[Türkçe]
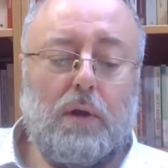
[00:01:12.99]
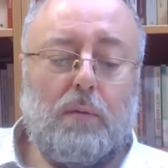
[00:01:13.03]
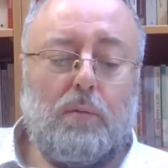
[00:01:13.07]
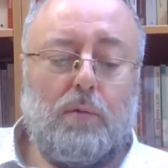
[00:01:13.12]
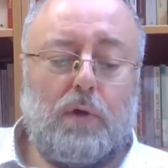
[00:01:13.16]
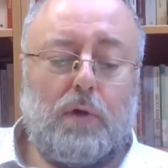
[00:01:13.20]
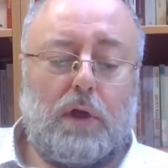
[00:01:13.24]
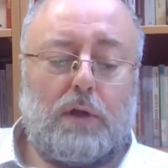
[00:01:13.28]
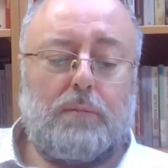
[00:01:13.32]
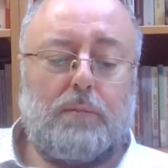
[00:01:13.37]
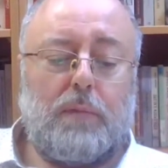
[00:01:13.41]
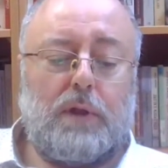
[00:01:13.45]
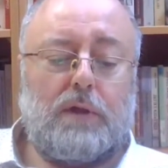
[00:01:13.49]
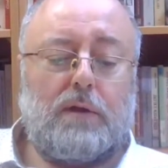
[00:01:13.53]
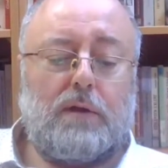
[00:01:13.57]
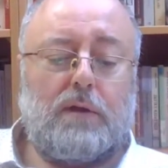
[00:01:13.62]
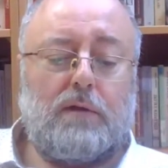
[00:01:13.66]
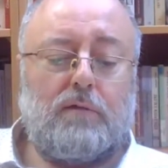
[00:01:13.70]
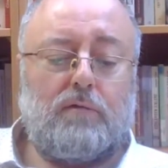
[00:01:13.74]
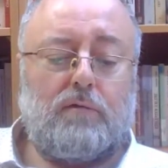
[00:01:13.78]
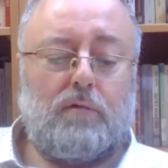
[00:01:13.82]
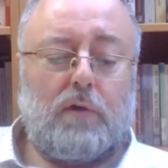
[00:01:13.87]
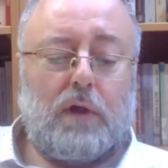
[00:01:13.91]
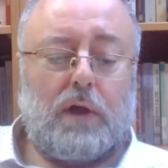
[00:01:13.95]
Murat
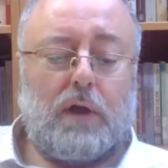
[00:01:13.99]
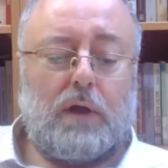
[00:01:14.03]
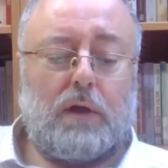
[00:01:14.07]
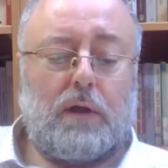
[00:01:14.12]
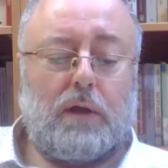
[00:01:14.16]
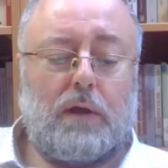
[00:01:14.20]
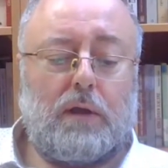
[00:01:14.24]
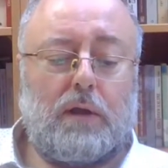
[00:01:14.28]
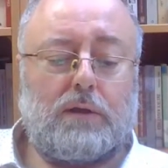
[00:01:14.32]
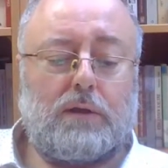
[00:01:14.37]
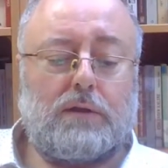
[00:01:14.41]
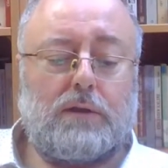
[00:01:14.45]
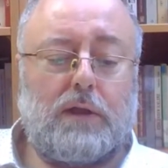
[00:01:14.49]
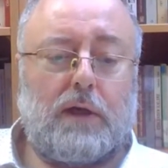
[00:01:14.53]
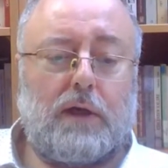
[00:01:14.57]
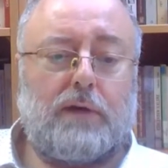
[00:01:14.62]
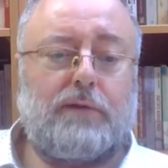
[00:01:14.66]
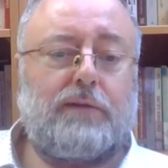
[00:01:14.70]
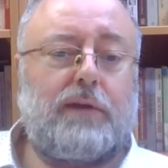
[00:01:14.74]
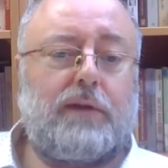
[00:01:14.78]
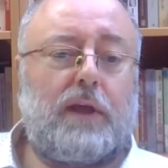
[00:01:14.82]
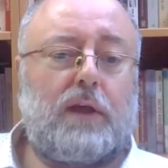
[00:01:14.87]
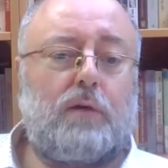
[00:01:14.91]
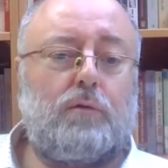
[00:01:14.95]
Metinsoy arkadaşlar
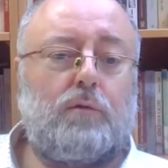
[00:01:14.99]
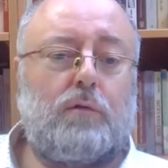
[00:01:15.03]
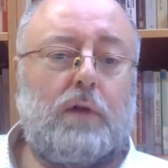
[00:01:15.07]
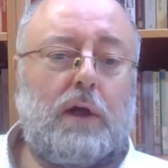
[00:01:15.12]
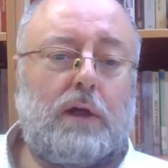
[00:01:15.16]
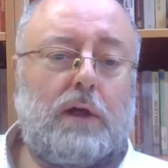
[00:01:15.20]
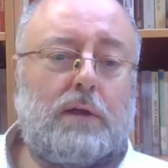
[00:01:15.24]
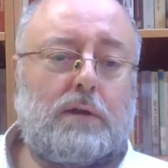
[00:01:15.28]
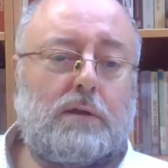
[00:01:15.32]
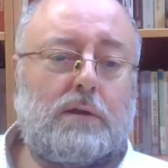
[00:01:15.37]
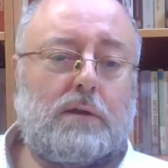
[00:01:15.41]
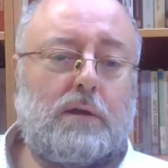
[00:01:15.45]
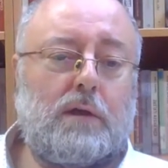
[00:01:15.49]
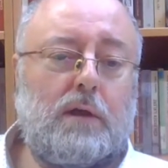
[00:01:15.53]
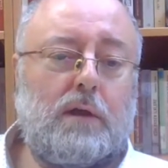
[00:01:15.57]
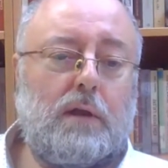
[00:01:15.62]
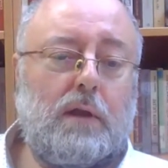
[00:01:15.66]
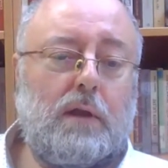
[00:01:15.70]
seküler